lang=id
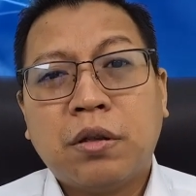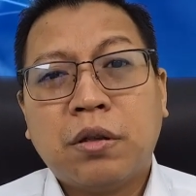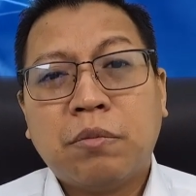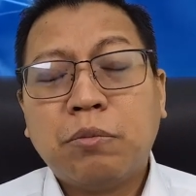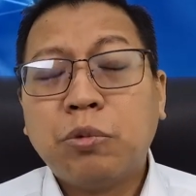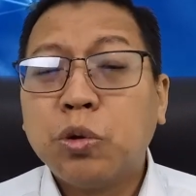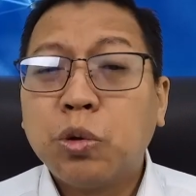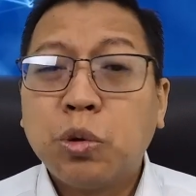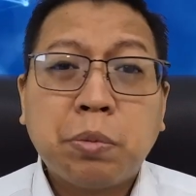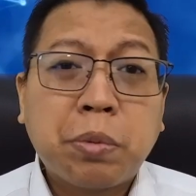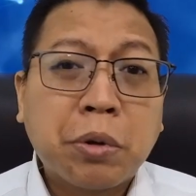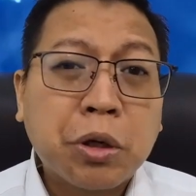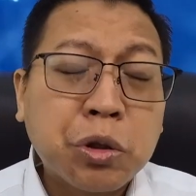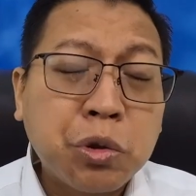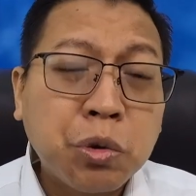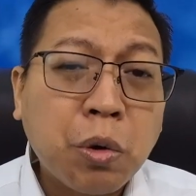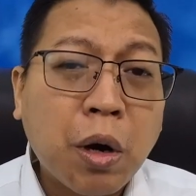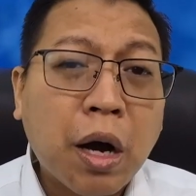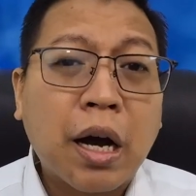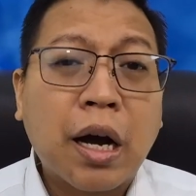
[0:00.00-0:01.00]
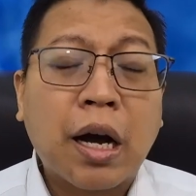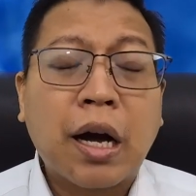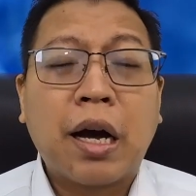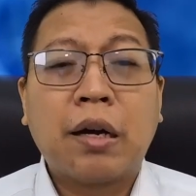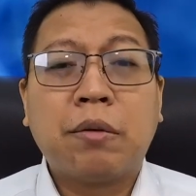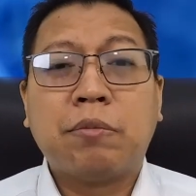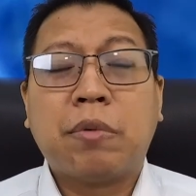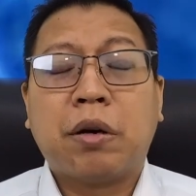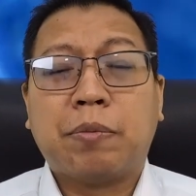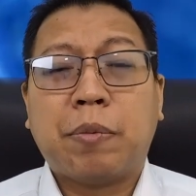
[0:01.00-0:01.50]
Butuh
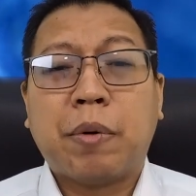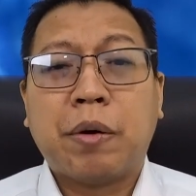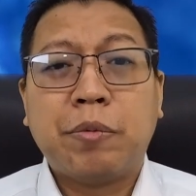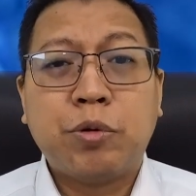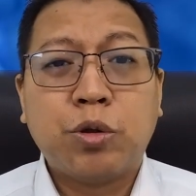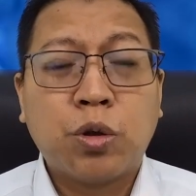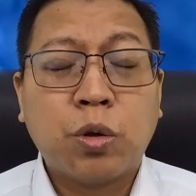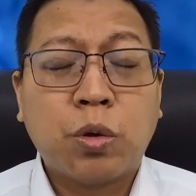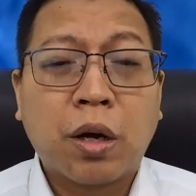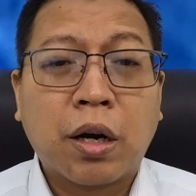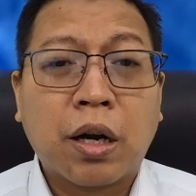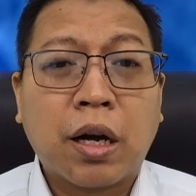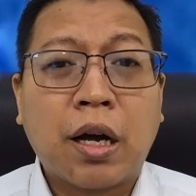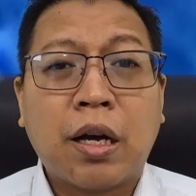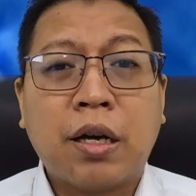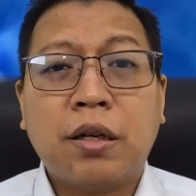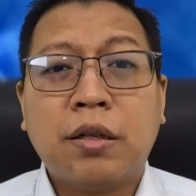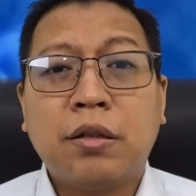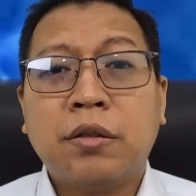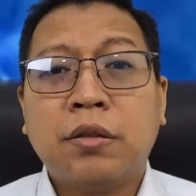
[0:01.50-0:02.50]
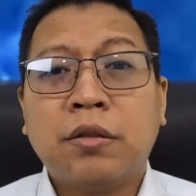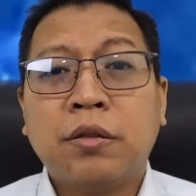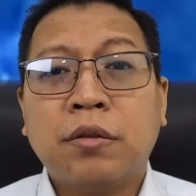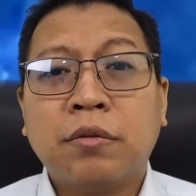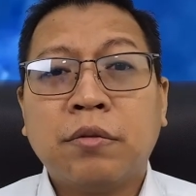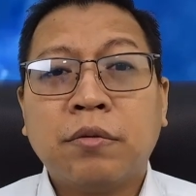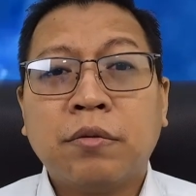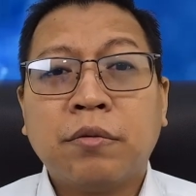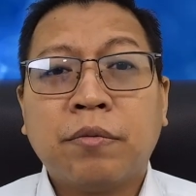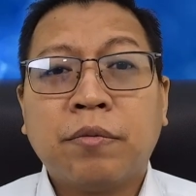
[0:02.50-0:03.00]
perjuangan, Bapak Ibu Saudara.
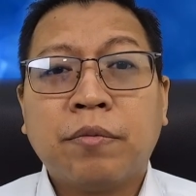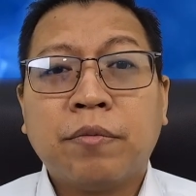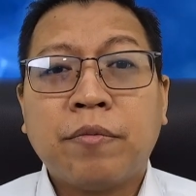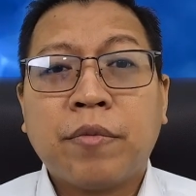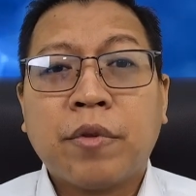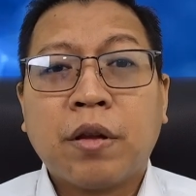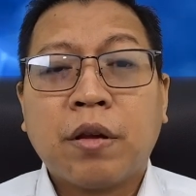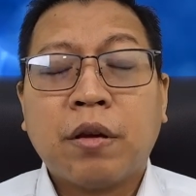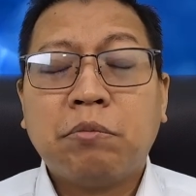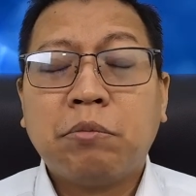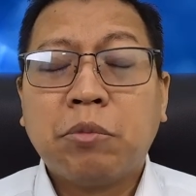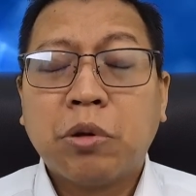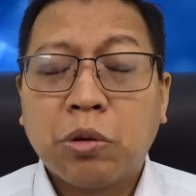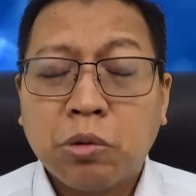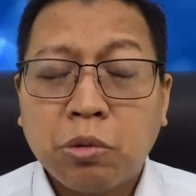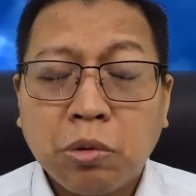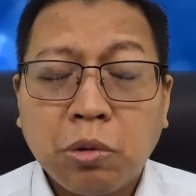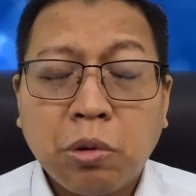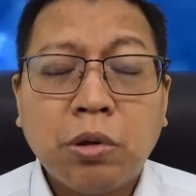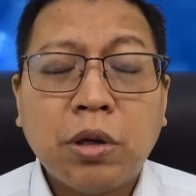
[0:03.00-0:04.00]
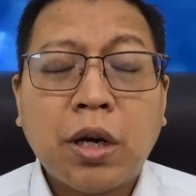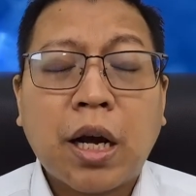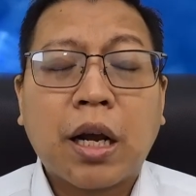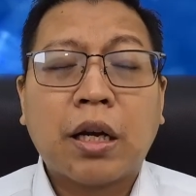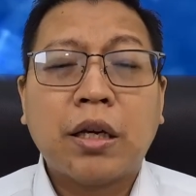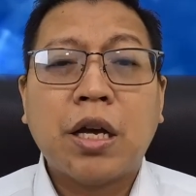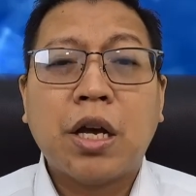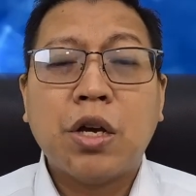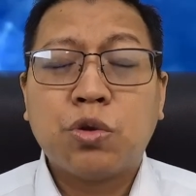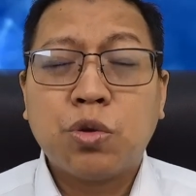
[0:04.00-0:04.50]
Betul,
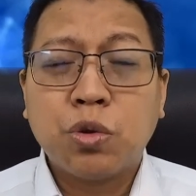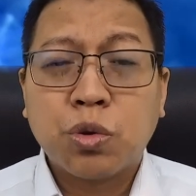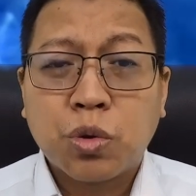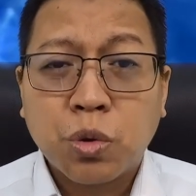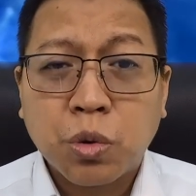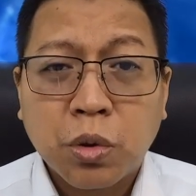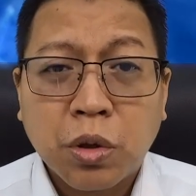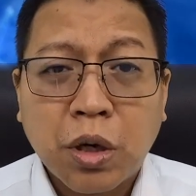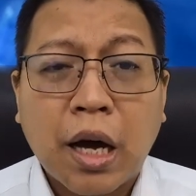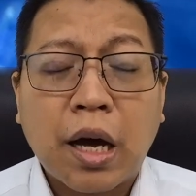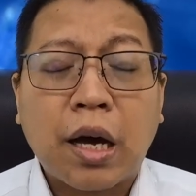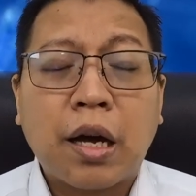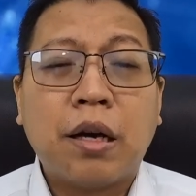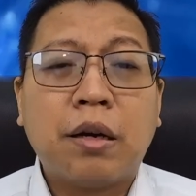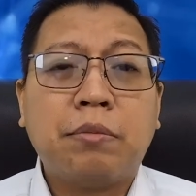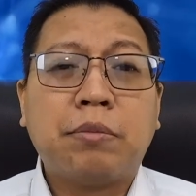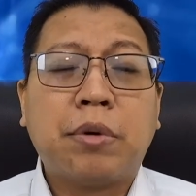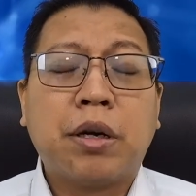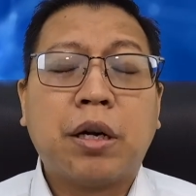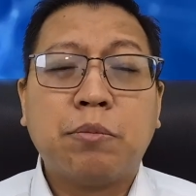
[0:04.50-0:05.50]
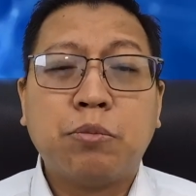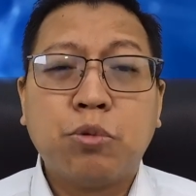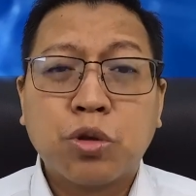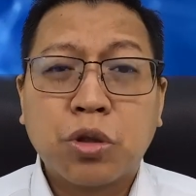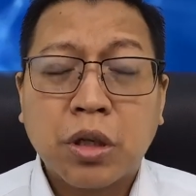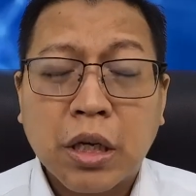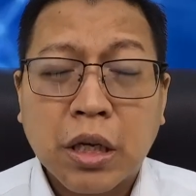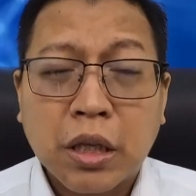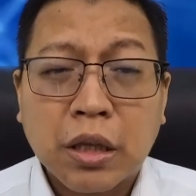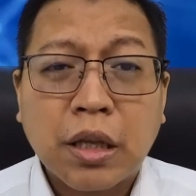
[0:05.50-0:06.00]
darah Yesus sudah menebus
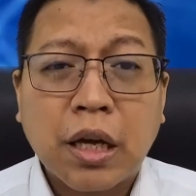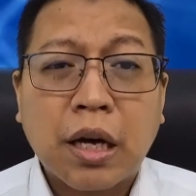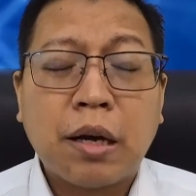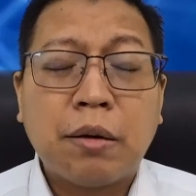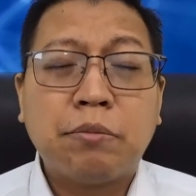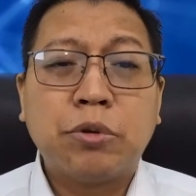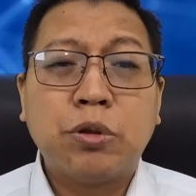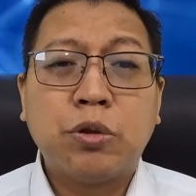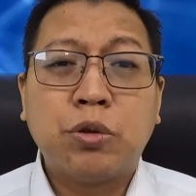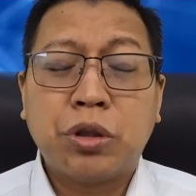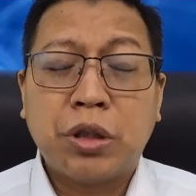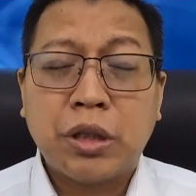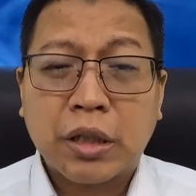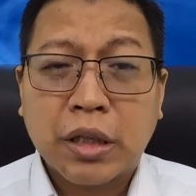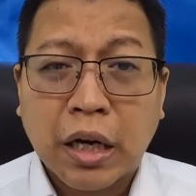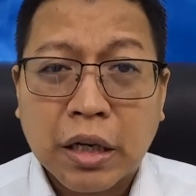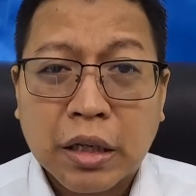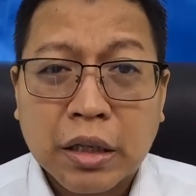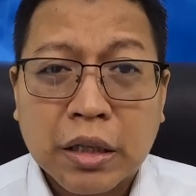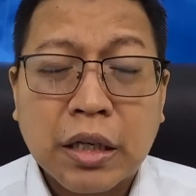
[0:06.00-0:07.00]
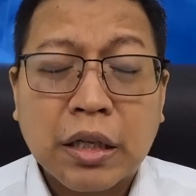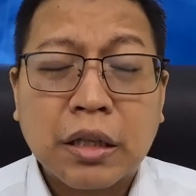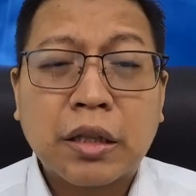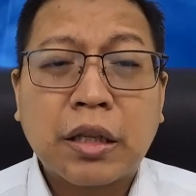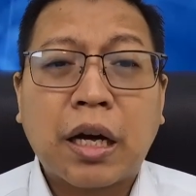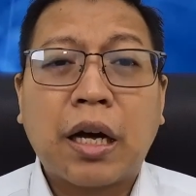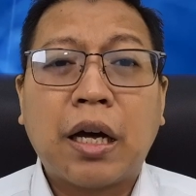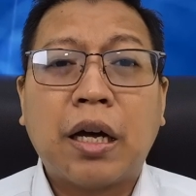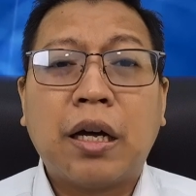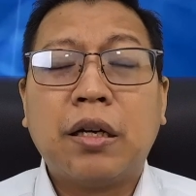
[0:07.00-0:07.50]
kita, menyucikan
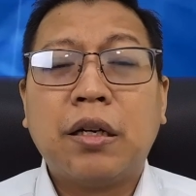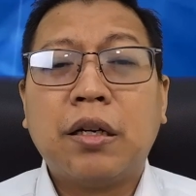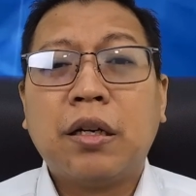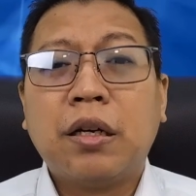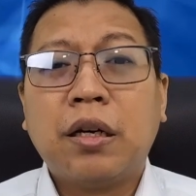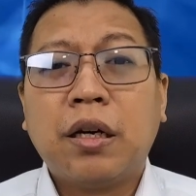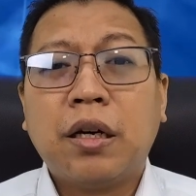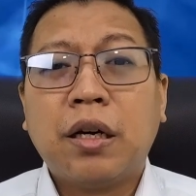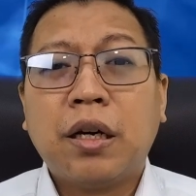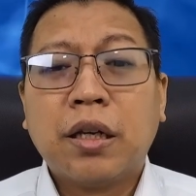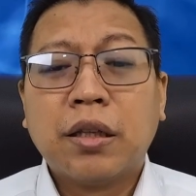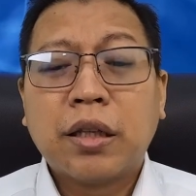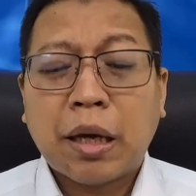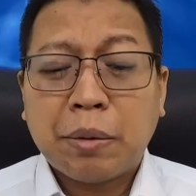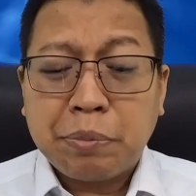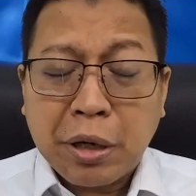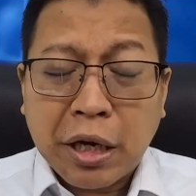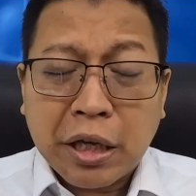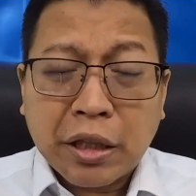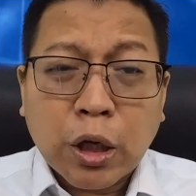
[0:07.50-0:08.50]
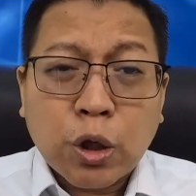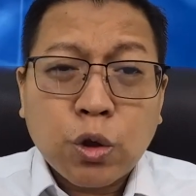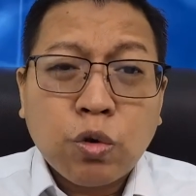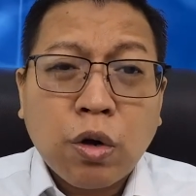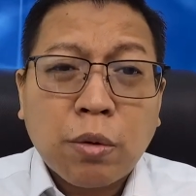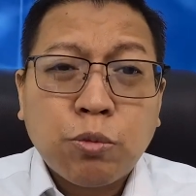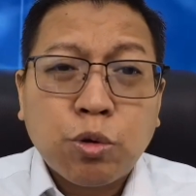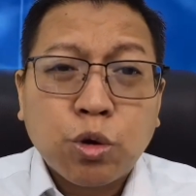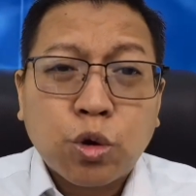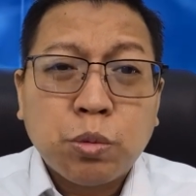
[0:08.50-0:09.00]
kita tapi kita
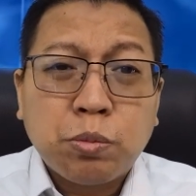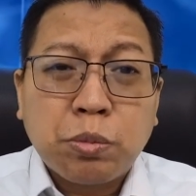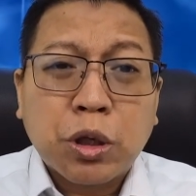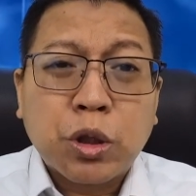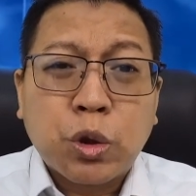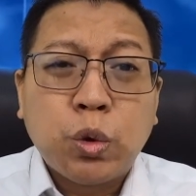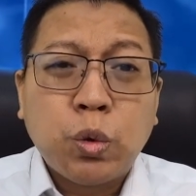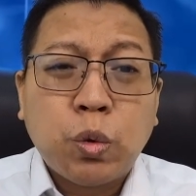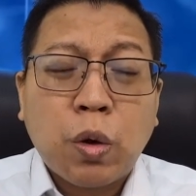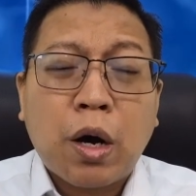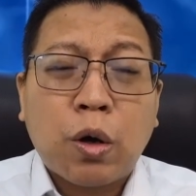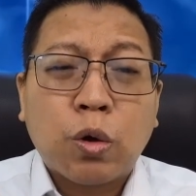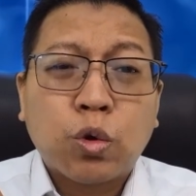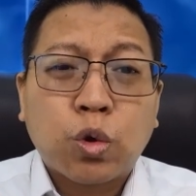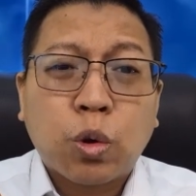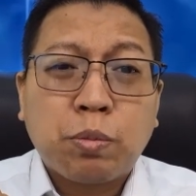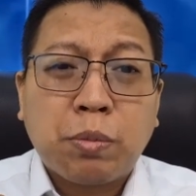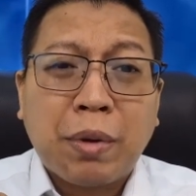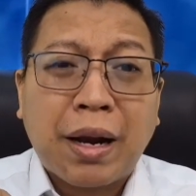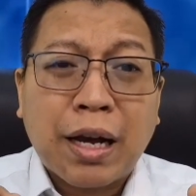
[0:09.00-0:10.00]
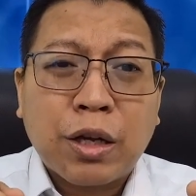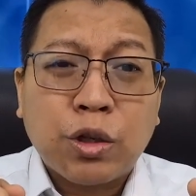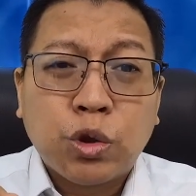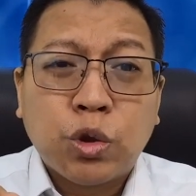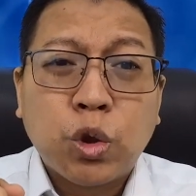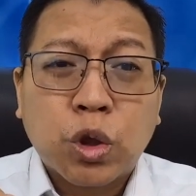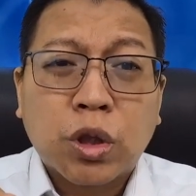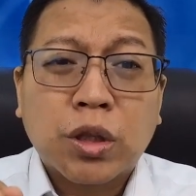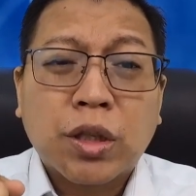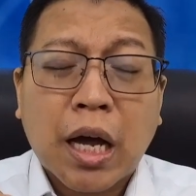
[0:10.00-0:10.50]
juga butuh berjuang untuk
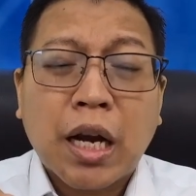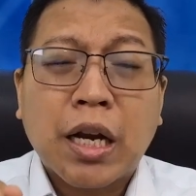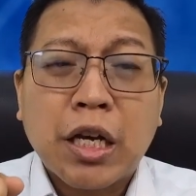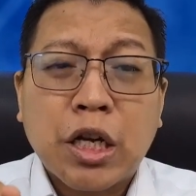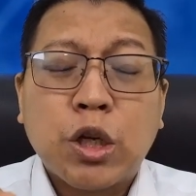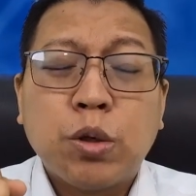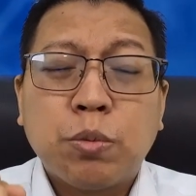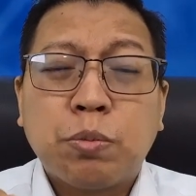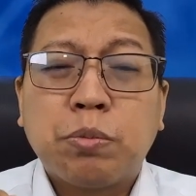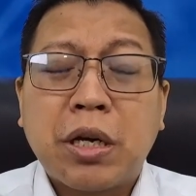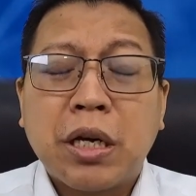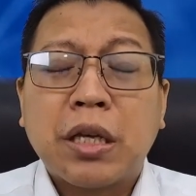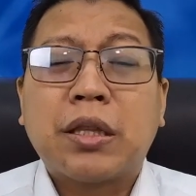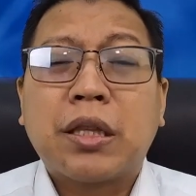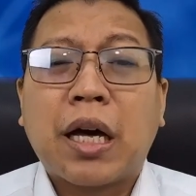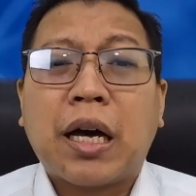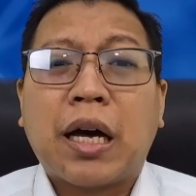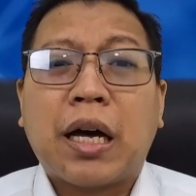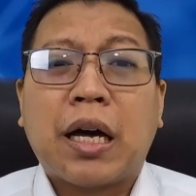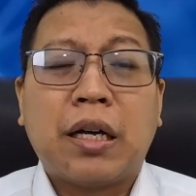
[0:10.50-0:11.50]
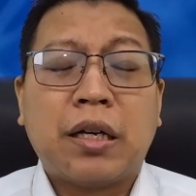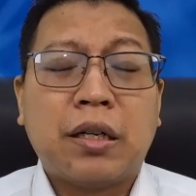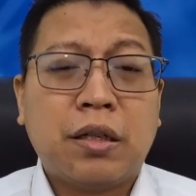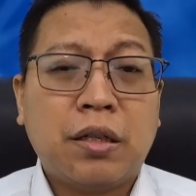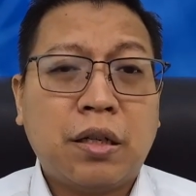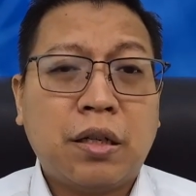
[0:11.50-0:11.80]
melanjutkan hidup kita.